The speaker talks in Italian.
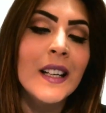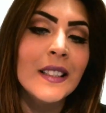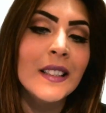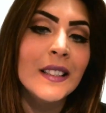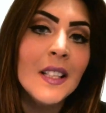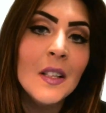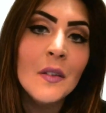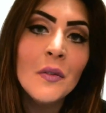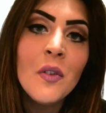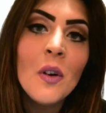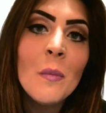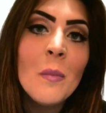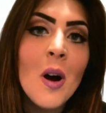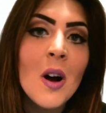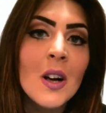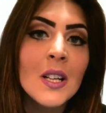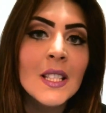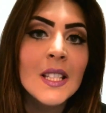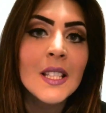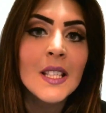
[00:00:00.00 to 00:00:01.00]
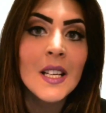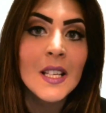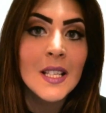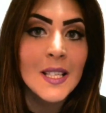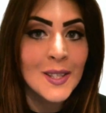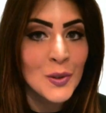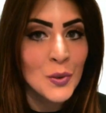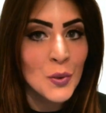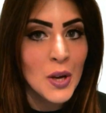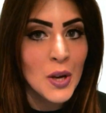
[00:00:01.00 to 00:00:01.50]
nell'info box
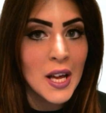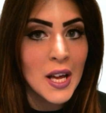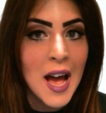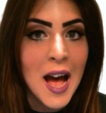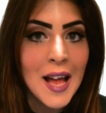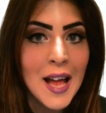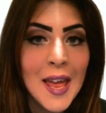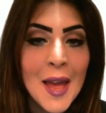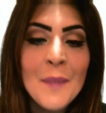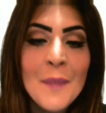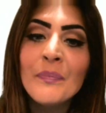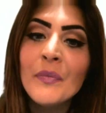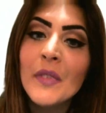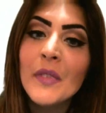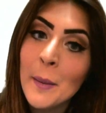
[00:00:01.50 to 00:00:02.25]
il suo canale.